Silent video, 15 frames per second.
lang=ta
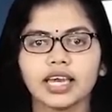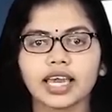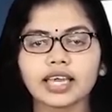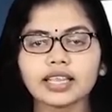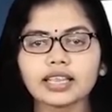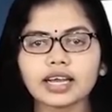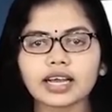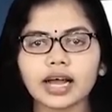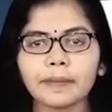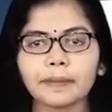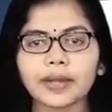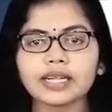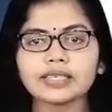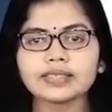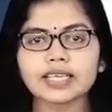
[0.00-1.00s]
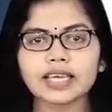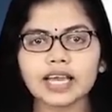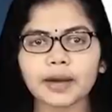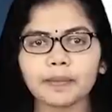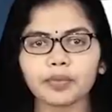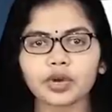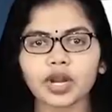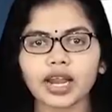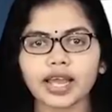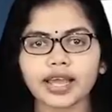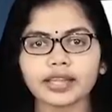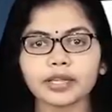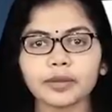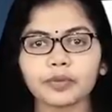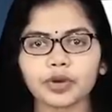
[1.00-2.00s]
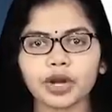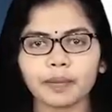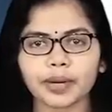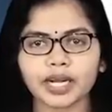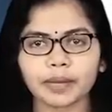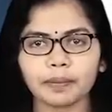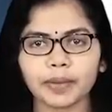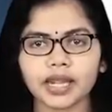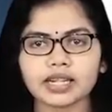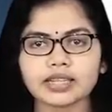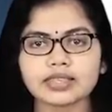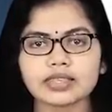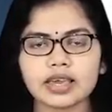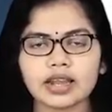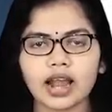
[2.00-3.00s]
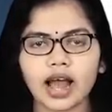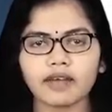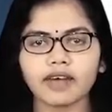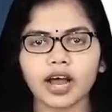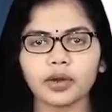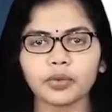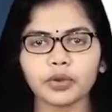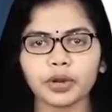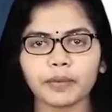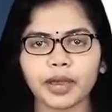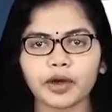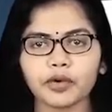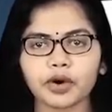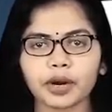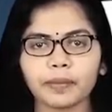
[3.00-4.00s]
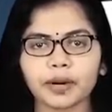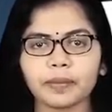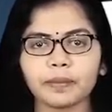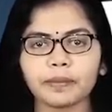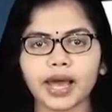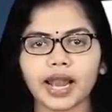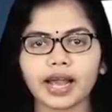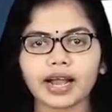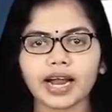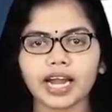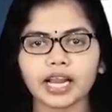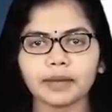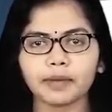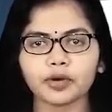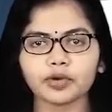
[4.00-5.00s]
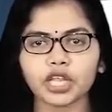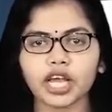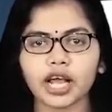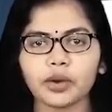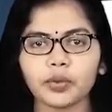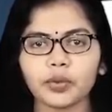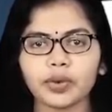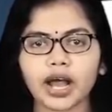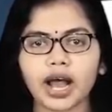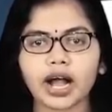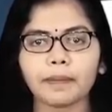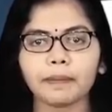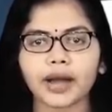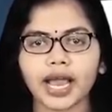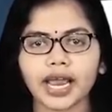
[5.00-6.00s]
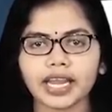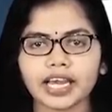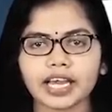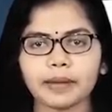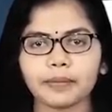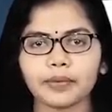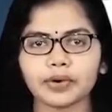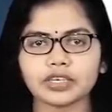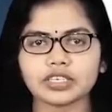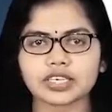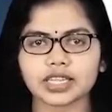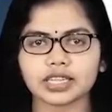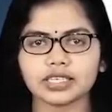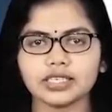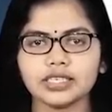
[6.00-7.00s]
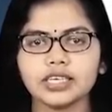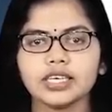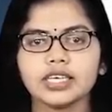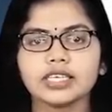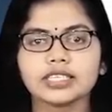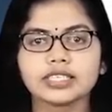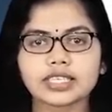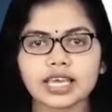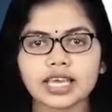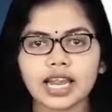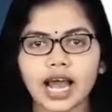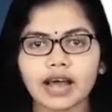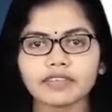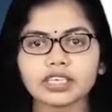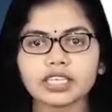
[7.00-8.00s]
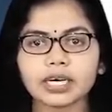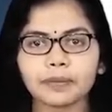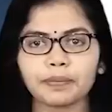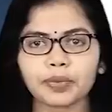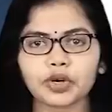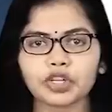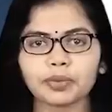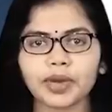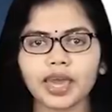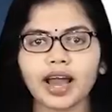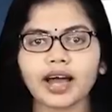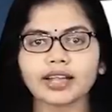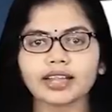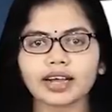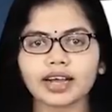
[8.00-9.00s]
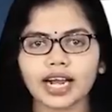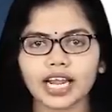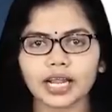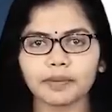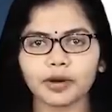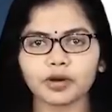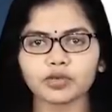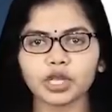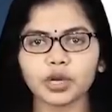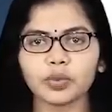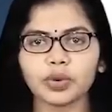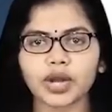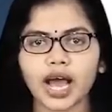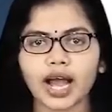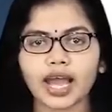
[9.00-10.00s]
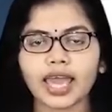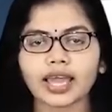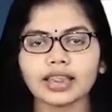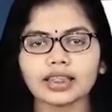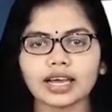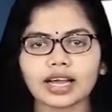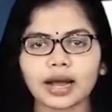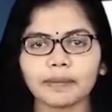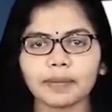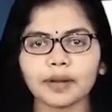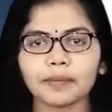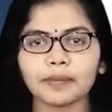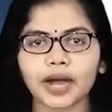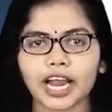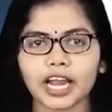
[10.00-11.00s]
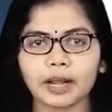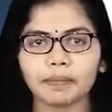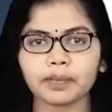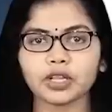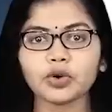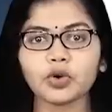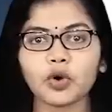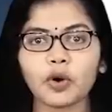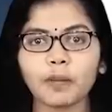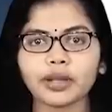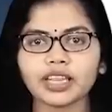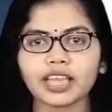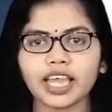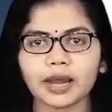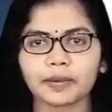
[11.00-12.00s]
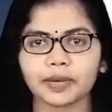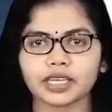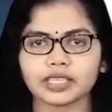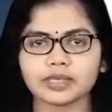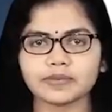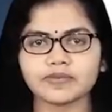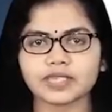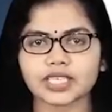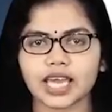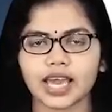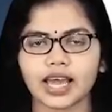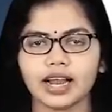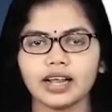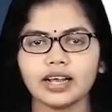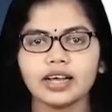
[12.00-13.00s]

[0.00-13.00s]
இந்த கப்பல் சிங்கப்பூரில் இருந்து புறப்பட்ட பின் சீனாவால் உரிமை கோரப்படும் பல கடற்பகுதிகள் ஊடாக பயணிக்க போகின்றது சீனாவுக்கு எப்போதுமே அந்த கடற்பகுதி ஊடாக இந்த கப்பலும் பயணிப்பது கோபத்தை ஏற்படுத்தும் செயல்